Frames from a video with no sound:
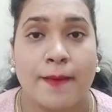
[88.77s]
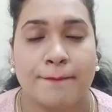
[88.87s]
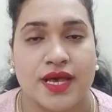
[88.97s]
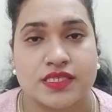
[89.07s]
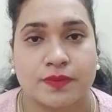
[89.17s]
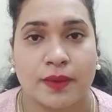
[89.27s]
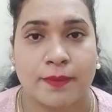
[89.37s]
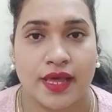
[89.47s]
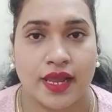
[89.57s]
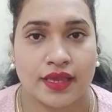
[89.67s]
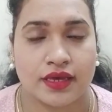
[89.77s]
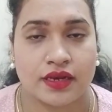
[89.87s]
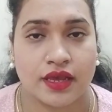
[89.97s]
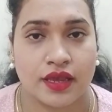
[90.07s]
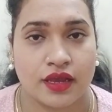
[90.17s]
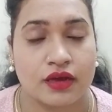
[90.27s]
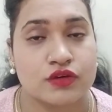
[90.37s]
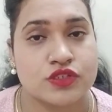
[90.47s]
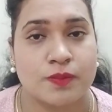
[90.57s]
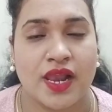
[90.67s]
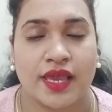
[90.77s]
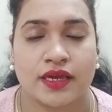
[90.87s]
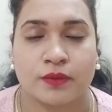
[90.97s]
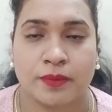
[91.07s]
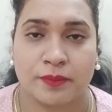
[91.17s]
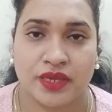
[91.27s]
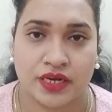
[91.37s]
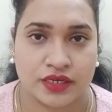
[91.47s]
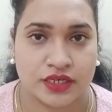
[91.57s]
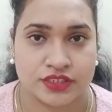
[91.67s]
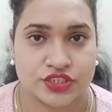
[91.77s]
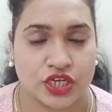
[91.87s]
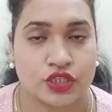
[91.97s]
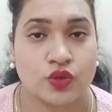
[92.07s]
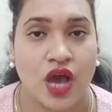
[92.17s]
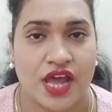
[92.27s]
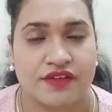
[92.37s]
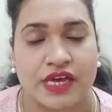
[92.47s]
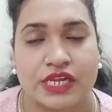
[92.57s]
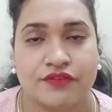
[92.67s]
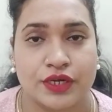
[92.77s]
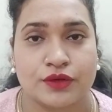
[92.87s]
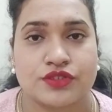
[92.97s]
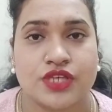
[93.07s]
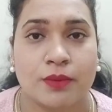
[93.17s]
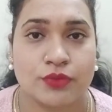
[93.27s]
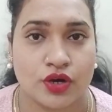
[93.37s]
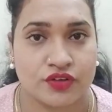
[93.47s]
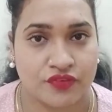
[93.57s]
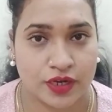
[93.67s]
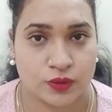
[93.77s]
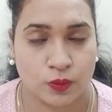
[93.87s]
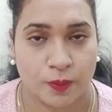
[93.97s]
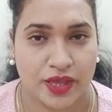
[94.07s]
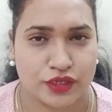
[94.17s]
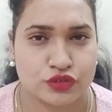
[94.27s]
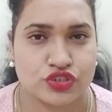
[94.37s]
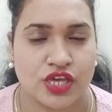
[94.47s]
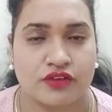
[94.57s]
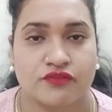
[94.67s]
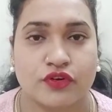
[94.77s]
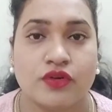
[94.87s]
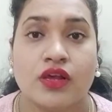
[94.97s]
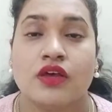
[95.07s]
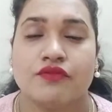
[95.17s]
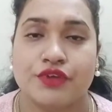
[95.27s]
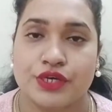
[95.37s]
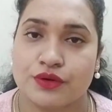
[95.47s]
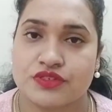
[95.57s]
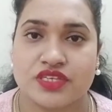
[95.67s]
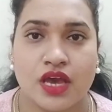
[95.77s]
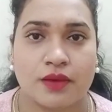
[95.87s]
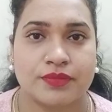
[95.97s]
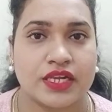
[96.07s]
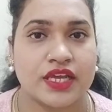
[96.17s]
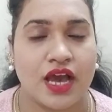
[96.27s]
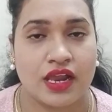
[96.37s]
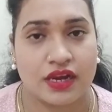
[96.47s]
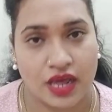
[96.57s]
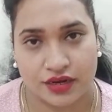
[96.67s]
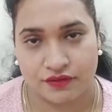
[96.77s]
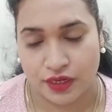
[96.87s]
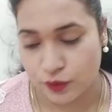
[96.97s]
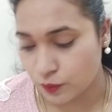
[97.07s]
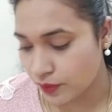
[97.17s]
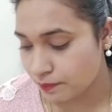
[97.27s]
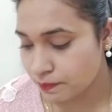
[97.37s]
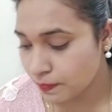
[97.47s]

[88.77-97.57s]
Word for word: पास में एक बेल आइकन आएगा उस बेल आइकन पे भी हिट कर दीजिएगा तो आने वाले वीडियो से आप नोटिफाइड हो पाएंगे कुछ हेल्पफुल वीडियोज़ ही आपके लिए लाने वाली हूँ मैं